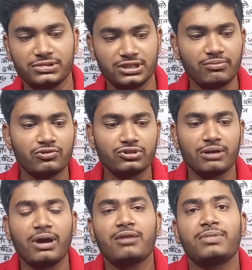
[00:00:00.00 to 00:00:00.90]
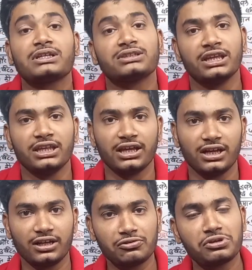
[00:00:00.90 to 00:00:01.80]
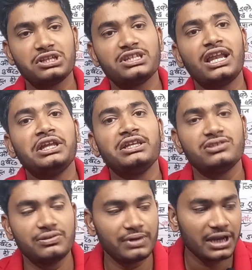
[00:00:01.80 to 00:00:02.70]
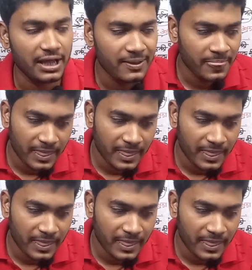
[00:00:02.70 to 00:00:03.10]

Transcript: सब कुछ हमारे पास नहीं रहेगा क्योंकि जल ही जीवन है